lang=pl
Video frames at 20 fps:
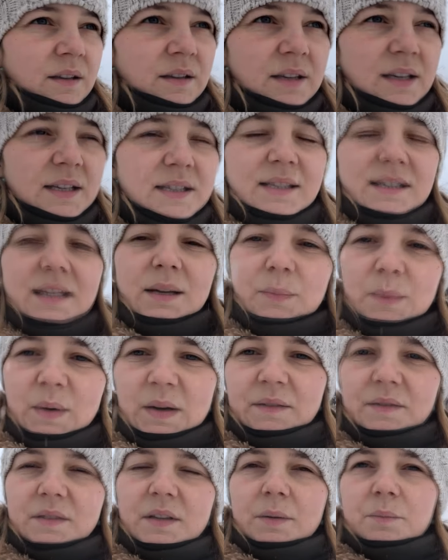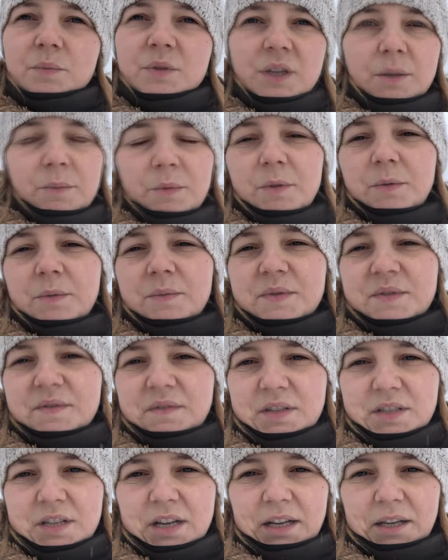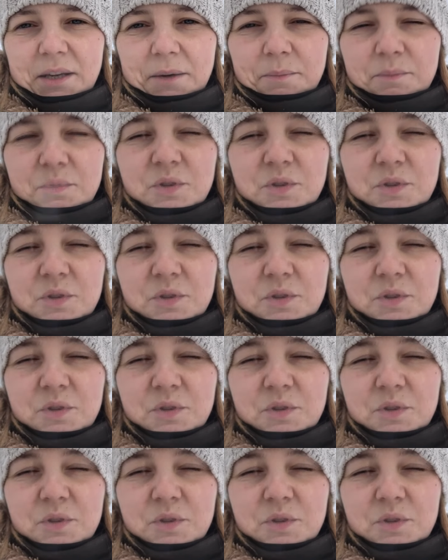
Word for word: jest naprawdę przemiłym zwierzakiem.